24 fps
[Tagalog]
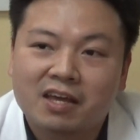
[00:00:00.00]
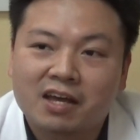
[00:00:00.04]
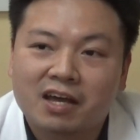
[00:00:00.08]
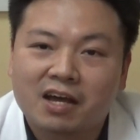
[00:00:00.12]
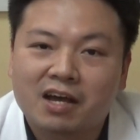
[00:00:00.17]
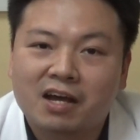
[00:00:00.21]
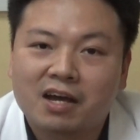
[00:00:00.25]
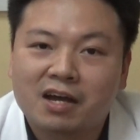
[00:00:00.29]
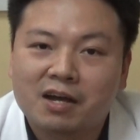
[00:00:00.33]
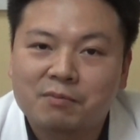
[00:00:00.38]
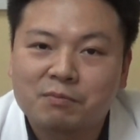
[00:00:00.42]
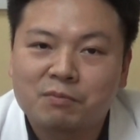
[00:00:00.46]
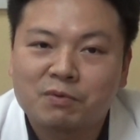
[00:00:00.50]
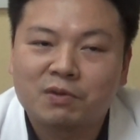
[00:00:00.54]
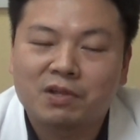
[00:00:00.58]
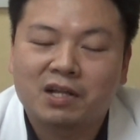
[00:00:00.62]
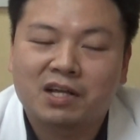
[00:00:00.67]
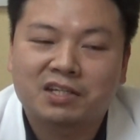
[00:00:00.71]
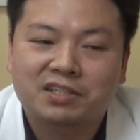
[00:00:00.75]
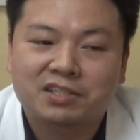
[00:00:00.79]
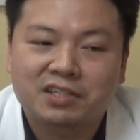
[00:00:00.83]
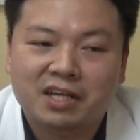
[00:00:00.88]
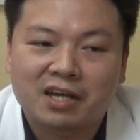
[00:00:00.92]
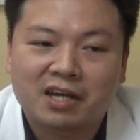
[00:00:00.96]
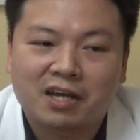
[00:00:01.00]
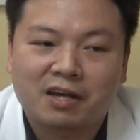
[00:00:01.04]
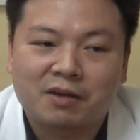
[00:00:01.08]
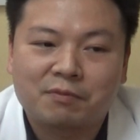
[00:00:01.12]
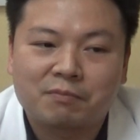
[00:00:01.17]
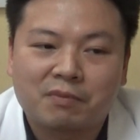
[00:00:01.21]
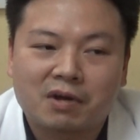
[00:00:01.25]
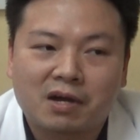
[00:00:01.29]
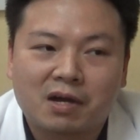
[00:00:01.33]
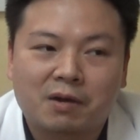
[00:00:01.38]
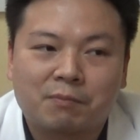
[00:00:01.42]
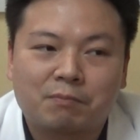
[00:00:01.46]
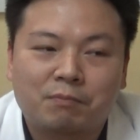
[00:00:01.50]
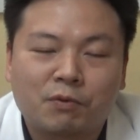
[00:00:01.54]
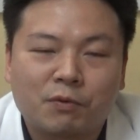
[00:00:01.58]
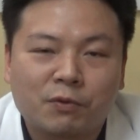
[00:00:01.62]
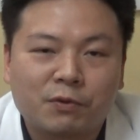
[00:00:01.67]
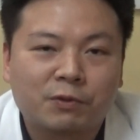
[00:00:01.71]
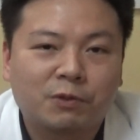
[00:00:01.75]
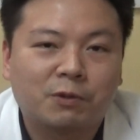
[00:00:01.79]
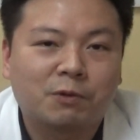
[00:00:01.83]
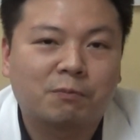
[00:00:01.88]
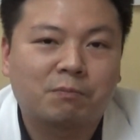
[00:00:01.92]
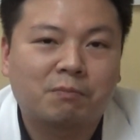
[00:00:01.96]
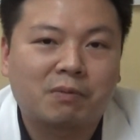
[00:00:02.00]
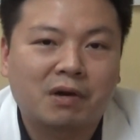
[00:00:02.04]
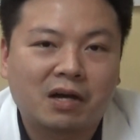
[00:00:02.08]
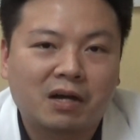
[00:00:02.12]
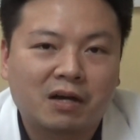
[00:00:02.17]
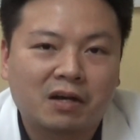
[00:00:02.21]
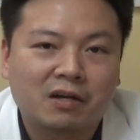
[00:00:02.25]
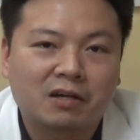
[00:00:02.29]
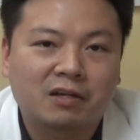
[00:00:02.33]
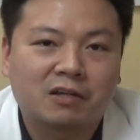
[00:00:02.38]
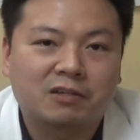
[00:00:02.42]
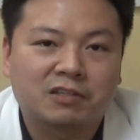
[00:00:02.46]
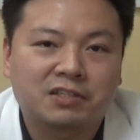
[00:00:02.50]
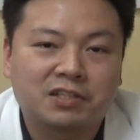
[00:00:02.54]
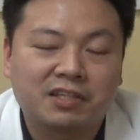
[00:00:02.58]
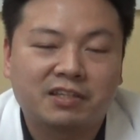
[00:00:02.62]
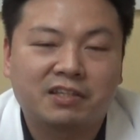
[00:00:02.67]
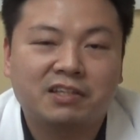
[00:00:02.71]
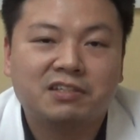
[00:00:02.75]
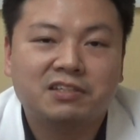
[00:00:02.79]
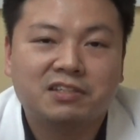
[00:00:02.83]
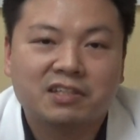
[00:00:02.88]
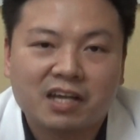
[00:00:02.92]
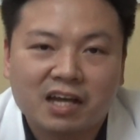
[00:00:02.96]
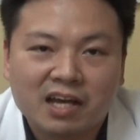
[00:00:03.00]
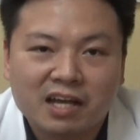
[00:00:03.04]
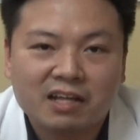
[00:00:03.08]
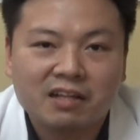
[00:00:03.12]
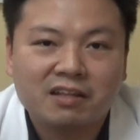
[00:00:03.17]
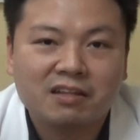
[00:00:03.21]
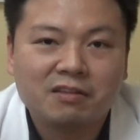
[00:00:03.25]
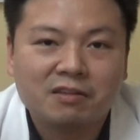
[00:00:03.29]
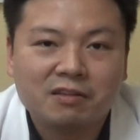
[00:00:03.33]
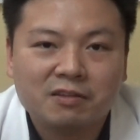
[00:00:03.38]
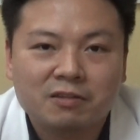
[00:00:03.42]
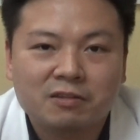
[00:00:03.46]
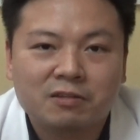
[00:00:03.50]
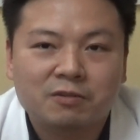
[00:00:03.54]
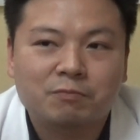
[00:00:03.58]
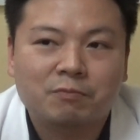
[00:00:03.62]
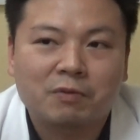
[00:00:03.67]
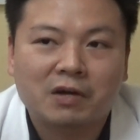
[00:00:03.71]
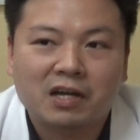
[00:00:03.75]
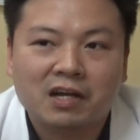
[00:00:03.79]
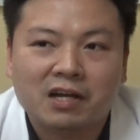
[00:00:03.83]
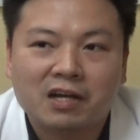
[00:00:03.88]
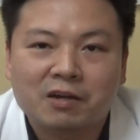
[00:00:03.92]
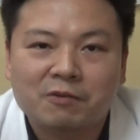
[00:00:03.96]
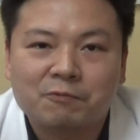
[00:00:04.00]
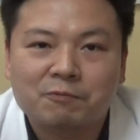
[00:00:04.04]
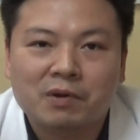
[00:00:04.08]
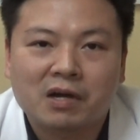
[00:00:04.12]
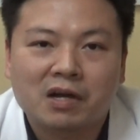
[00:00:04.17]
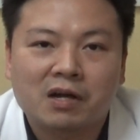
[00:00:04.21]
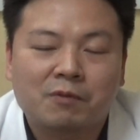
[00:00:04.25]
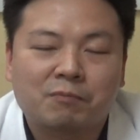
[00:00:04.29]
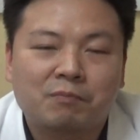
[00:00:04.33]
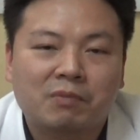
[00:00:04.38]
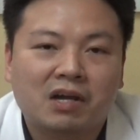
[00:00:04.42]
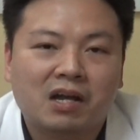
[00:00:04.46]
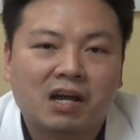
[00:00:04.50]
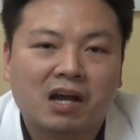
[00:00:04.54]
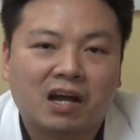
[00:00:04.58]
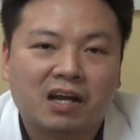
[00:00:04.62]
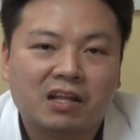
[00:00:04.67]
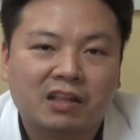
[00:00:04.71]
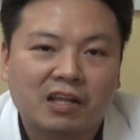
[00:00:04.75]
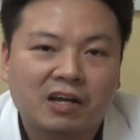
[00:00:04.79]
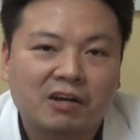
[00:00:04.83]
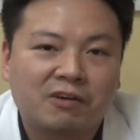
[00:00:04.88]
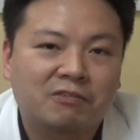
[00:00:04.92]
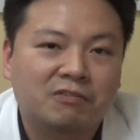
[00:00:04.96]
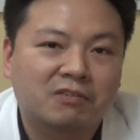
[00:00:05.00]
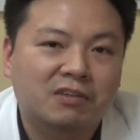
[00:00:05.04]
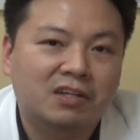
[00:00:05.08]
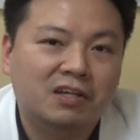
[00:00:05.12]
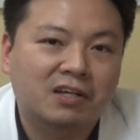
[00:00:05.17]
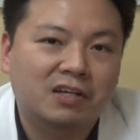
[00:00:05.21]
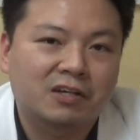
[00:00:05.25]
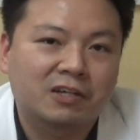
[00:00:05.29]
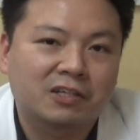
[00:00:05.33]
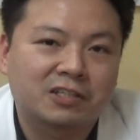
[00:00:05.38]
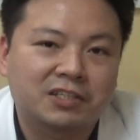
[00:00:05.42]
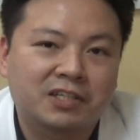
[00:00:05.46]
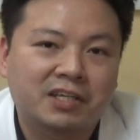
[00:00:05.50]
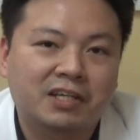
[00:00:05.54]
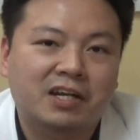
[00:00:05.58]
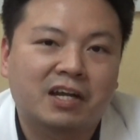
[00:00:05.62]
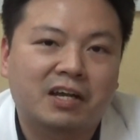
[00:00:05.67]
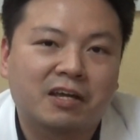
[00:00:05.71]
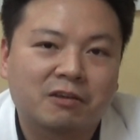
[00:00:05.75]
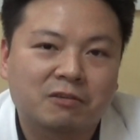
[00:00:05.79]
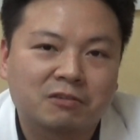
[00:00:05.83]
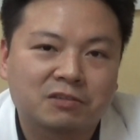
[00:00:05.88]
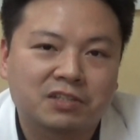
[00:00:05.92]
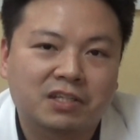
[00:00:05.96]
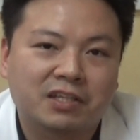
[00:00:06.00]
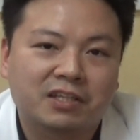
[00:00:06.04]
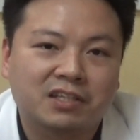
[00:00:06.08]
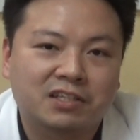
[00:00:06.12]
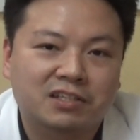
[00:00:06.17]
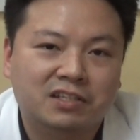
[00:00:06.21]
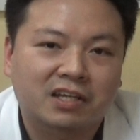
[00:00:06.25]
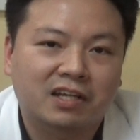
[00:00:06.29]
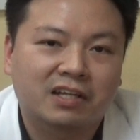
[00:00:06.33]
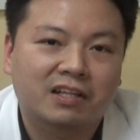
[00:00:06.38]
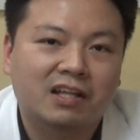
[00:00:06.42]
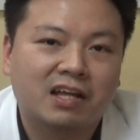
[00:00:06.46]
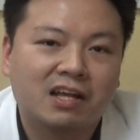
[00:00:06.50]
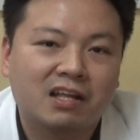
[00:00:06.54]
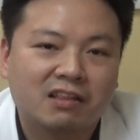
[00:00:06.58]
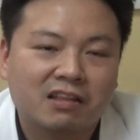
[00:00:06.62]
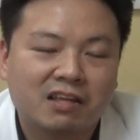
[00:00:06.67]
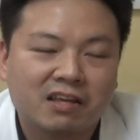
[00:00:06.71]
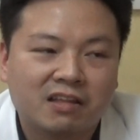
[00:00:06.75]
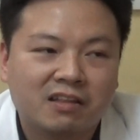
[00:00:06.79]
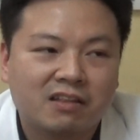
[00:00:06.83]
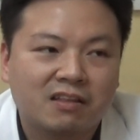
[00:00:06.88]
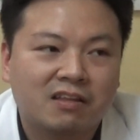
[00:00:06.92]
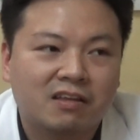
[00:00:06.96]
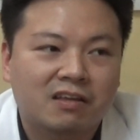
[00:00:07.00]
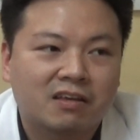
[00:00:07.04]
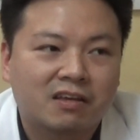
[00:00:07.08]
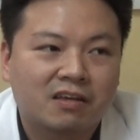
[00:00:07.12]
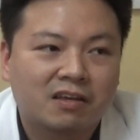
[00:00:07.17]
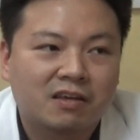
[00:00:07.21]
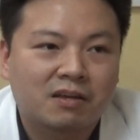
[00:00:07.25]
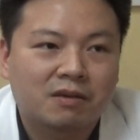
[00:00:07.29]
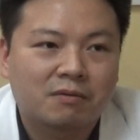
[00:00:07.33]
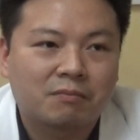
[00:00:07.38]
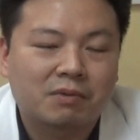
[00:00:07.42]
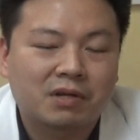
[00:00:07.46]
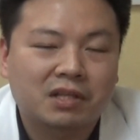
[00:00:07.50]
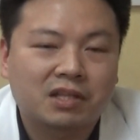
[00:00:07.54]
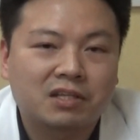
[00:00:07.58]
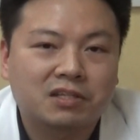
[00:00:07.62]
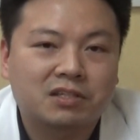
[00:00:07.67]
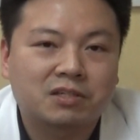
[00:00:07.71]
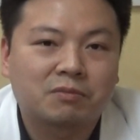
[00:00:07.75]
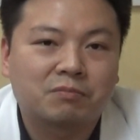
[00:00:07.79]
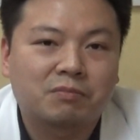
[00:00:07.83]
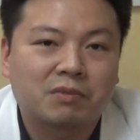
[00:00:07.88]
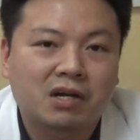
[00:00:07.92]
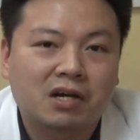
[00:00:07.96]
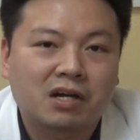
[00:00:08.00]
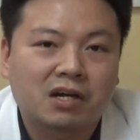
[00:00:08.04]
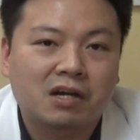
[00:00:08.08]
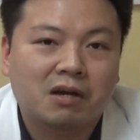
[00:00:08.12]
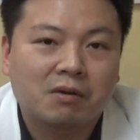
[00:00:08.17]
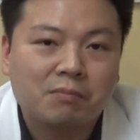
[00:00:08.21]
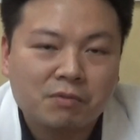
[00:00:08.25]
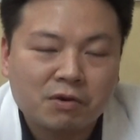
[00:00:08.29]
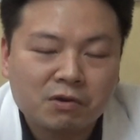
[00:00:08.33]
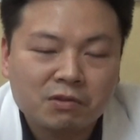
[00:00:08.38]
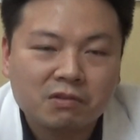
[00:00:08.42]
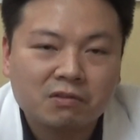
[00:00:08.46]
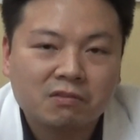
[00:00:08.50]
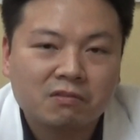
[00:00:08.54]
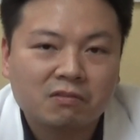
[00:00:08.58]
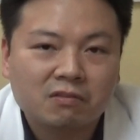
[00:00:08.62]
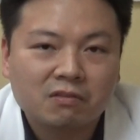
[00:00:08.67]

Uh, mula sa mga pondo pang CT scan, pagka mga pagkakataong na sira yung CT scan natin, pati sa mga gamot